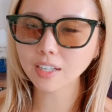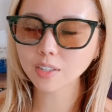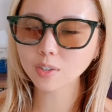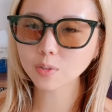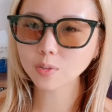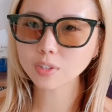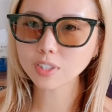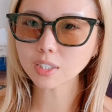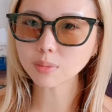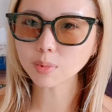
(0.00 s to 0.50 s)

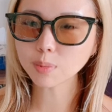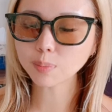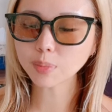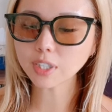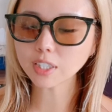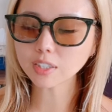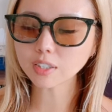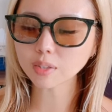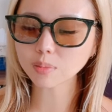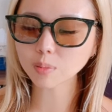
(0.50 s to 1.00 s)

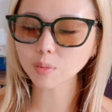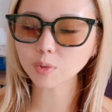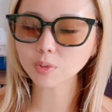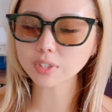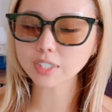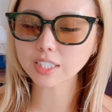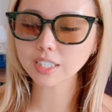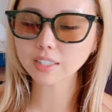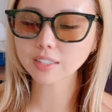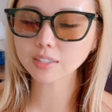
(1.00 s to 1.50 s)
ローシャムパーク
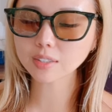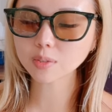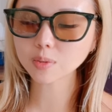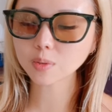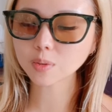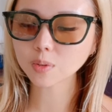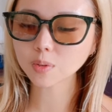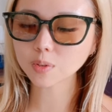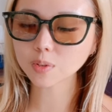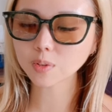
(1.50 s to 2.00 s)
も前走
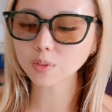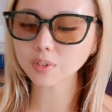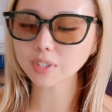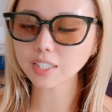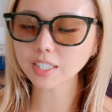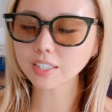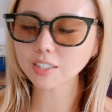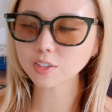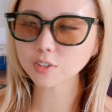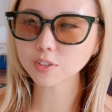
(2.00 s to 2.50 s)
ほど
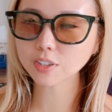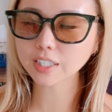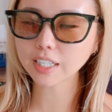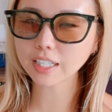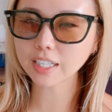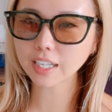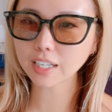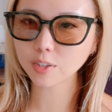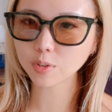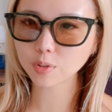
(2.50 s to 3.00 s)
体重
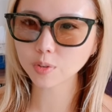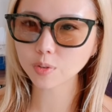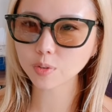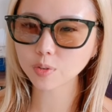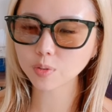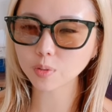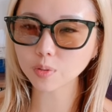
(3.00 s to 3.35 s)
が減る